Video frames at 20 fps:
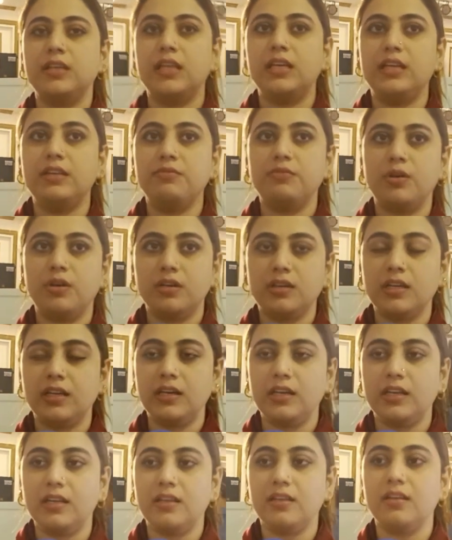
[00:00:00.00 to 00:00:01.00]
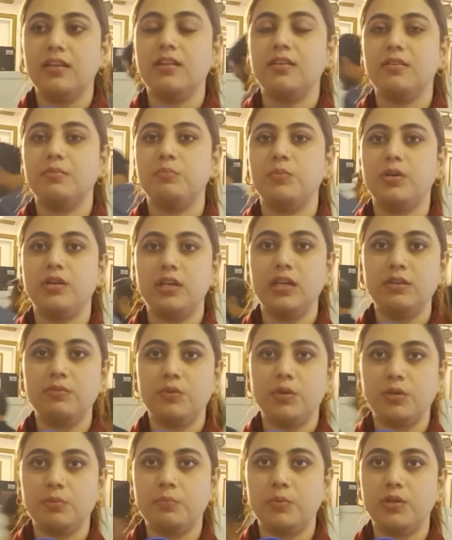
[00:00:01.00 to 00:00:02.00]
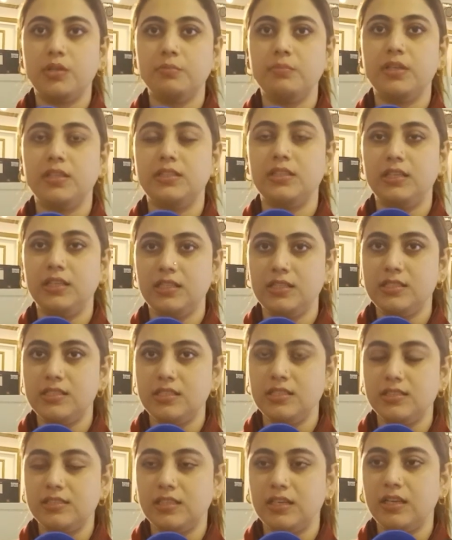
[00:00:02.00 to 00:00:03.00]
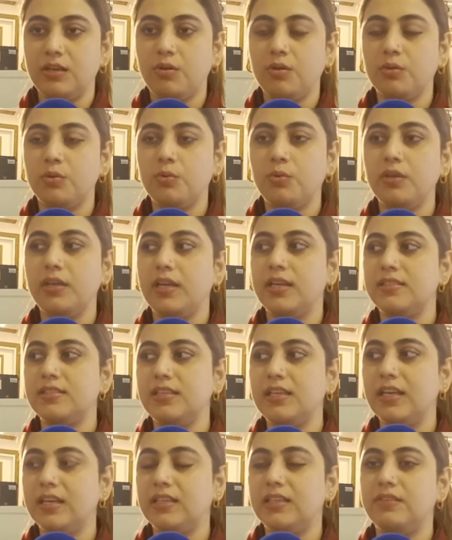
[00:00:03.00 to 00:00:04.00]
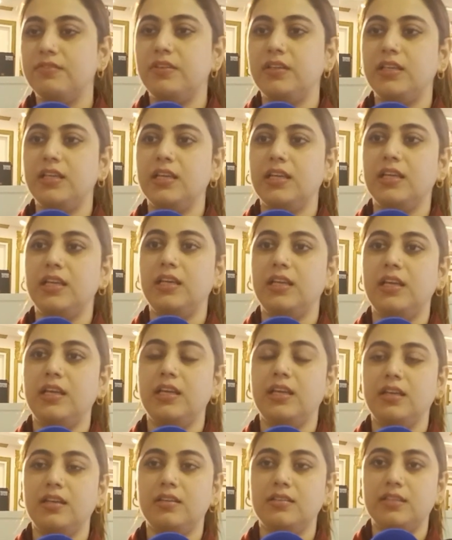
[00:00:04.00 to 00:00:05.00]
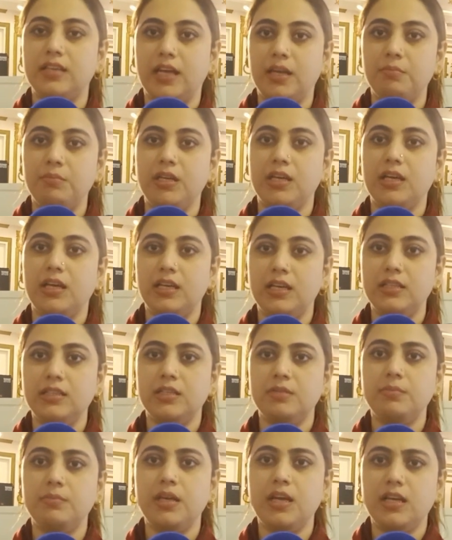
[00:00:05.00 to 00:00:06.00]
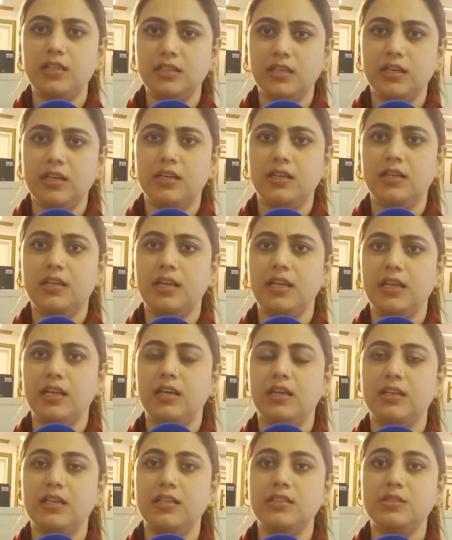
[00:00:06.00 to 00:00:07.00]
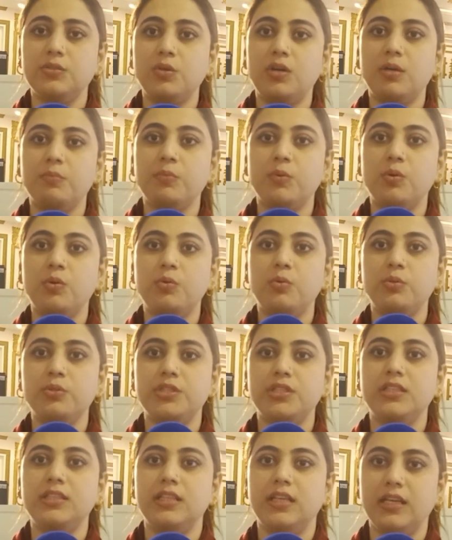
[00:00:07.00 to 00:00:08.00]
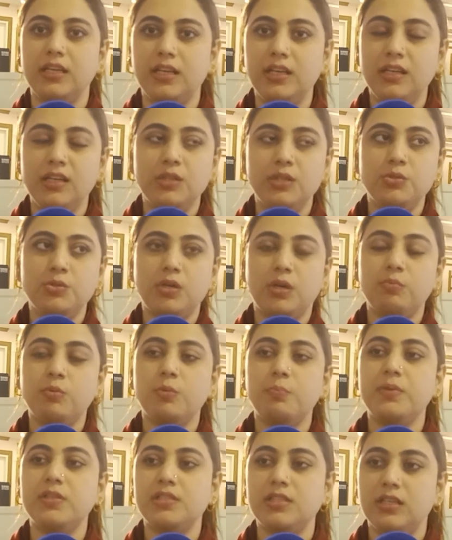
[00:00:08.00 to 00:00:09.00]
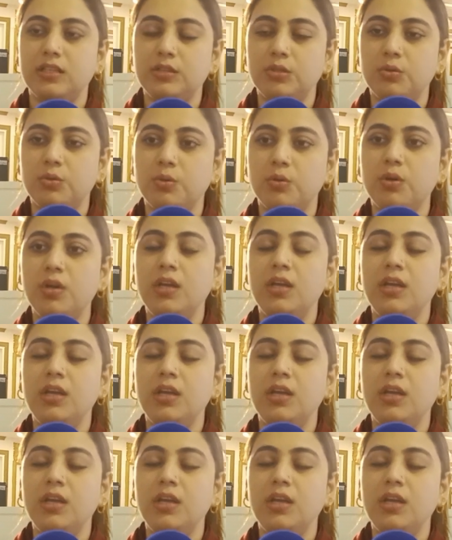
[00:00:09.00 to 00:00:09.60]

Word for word: डेली वॉक करें मॉर्निंग वॉक बहुत बेहतरीन चीज़ है और कोई ऐसी एक्टिविटी के लिए टाइम निकालें दिन में आधा घंटा एक घंटा जो आपको खुशी दे जो आपको पसंद हो